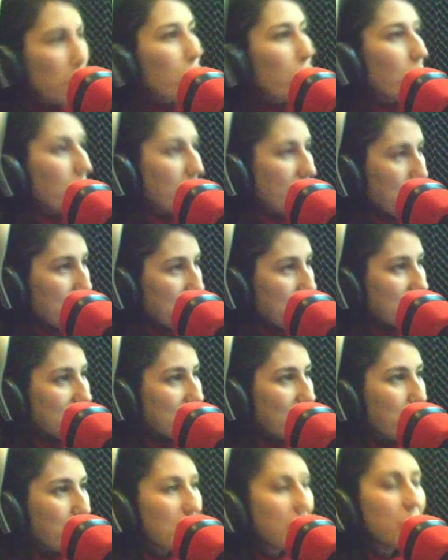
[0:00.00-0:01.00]
económicamente
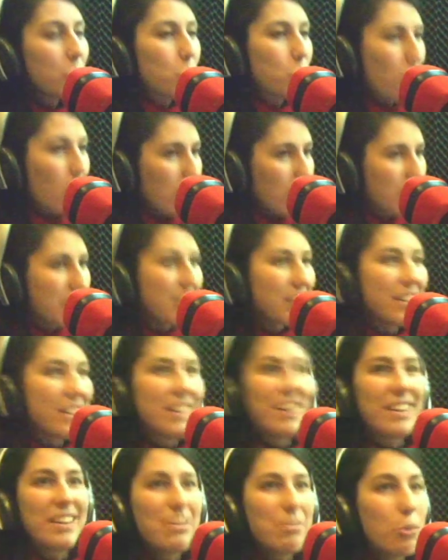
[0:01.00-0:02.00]
también, no
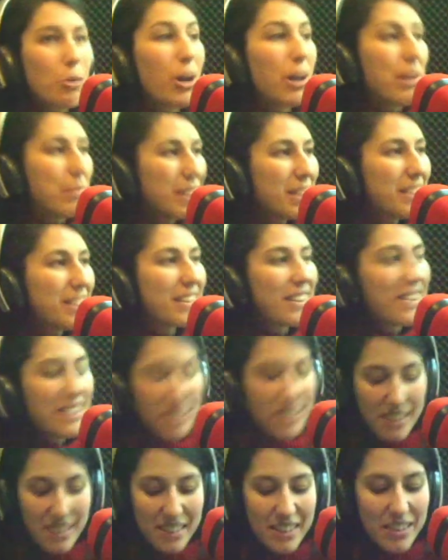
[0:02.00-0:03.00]
solamente moralmente.
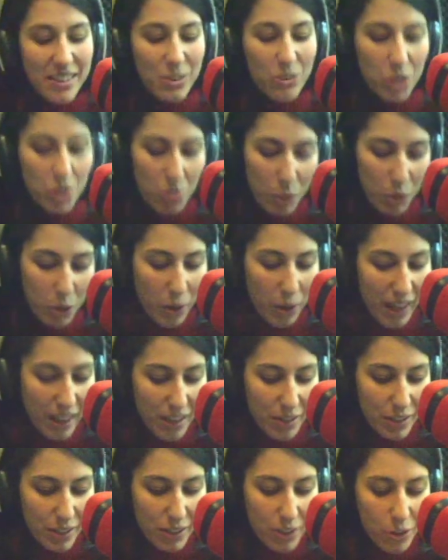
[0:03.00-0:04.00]
Entonces, bueno, la
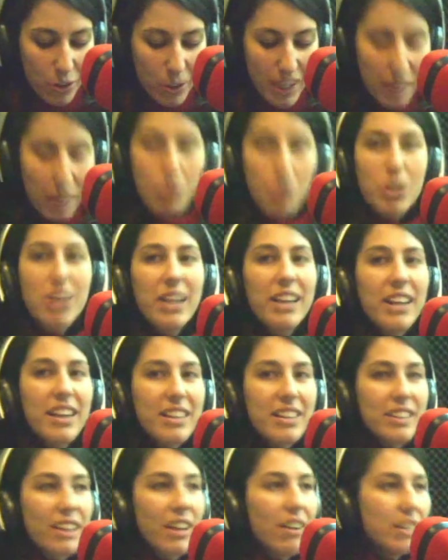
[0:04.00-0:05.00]
definición, digamos, sería
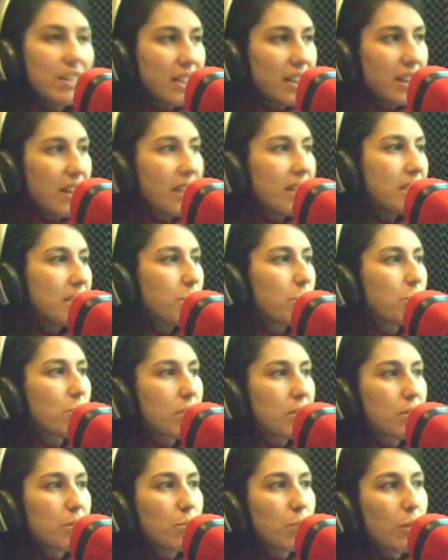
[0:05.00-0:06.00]
esta. Ahora, si queréis,
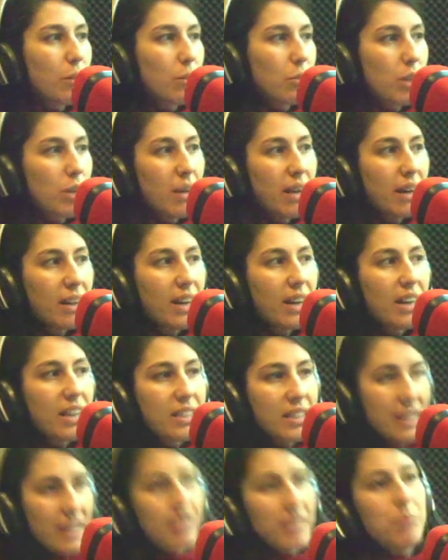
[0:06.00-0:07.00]
pues podemos hablar de
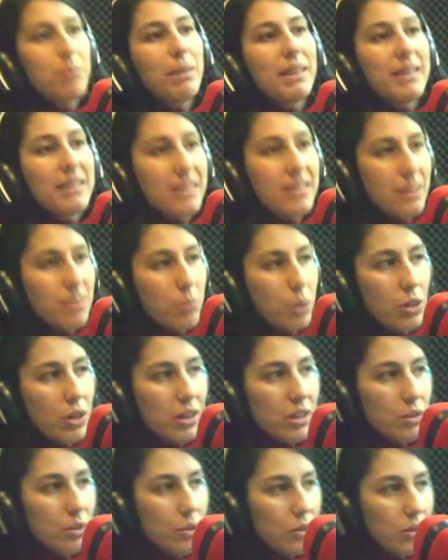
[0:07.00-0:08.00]
las tres patas del
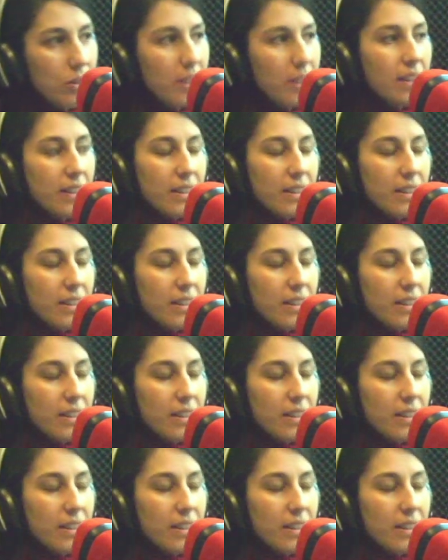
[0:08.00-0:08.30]
proyecto.